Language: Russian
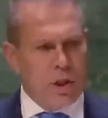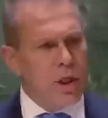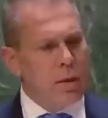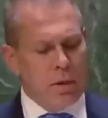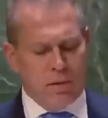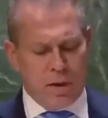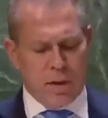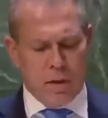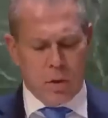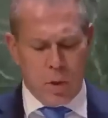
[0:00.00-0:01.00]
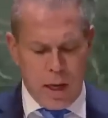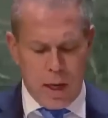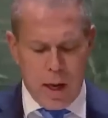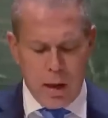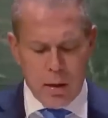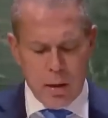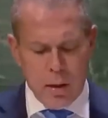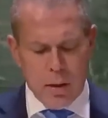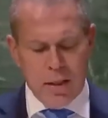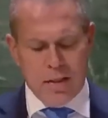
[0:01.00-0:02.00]
Режим в
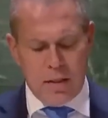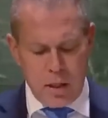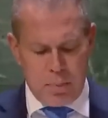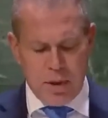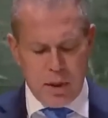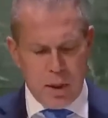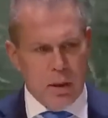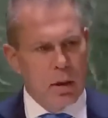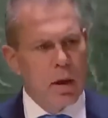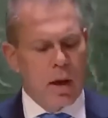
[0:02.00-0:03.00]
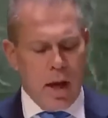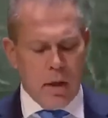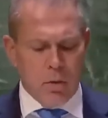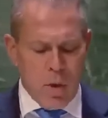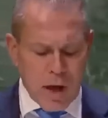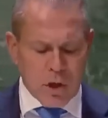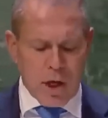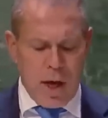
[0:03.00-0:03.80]
Венесуэле углубляется,